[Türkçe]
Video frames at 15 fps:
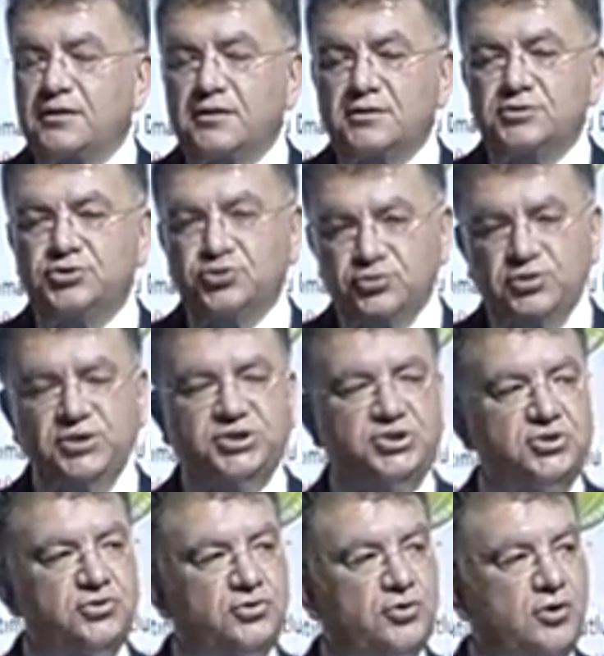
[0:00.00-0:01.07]
Şunun
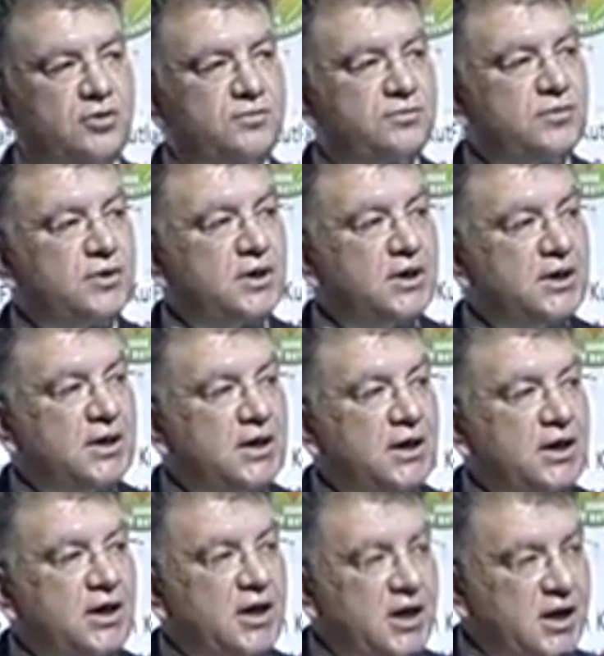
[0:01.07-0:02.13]
için diyorum,
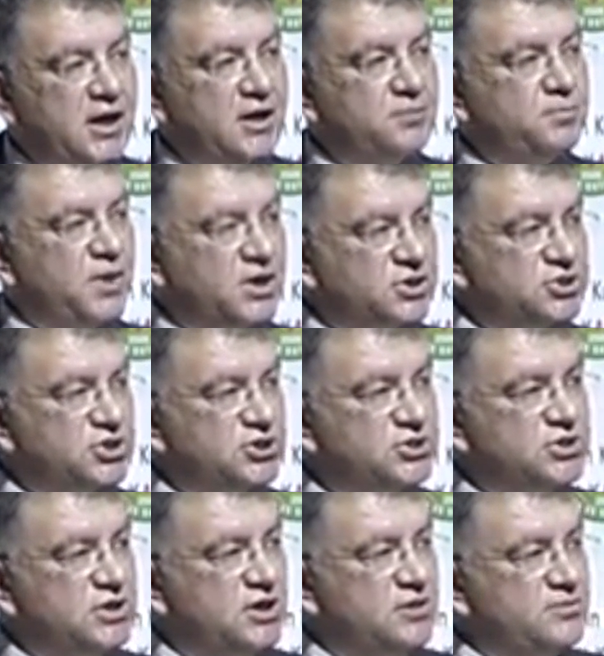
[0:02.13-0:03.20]
eğer bakış
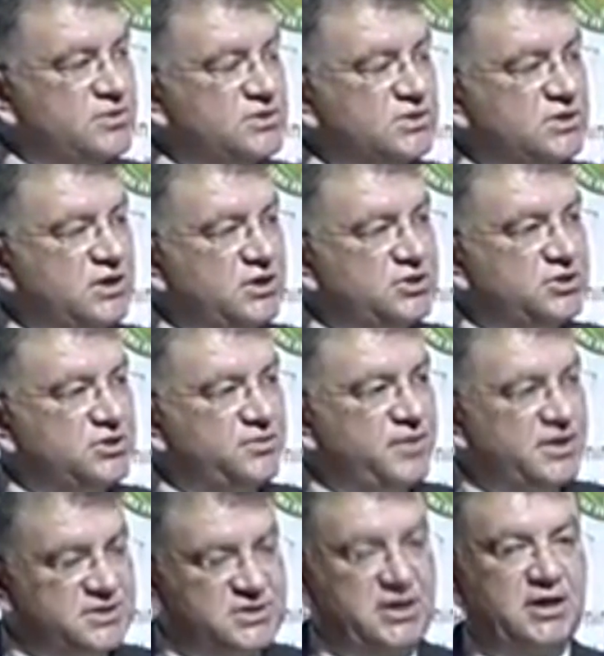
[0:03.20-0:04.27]
açılarımızı
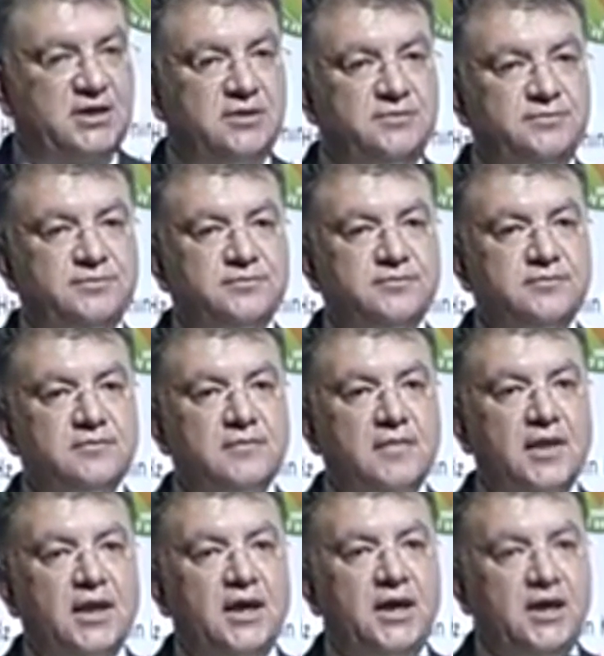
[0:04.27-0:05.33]
değiştirmezsek,
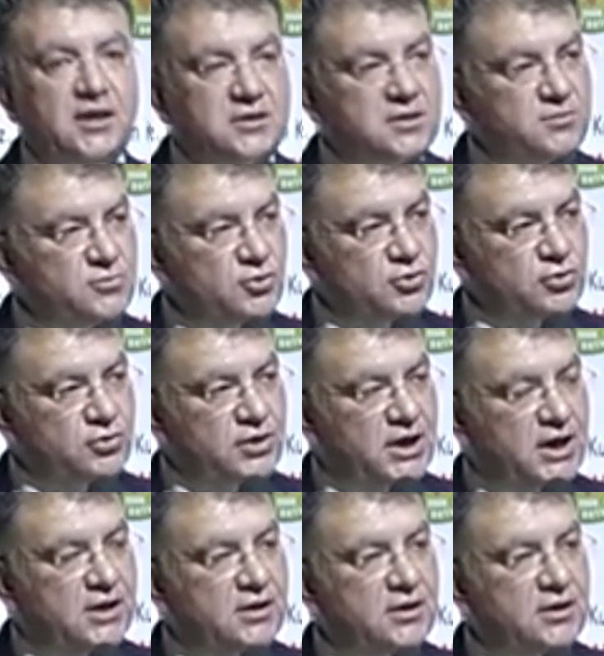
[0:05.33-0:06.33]
eğitim yoluyla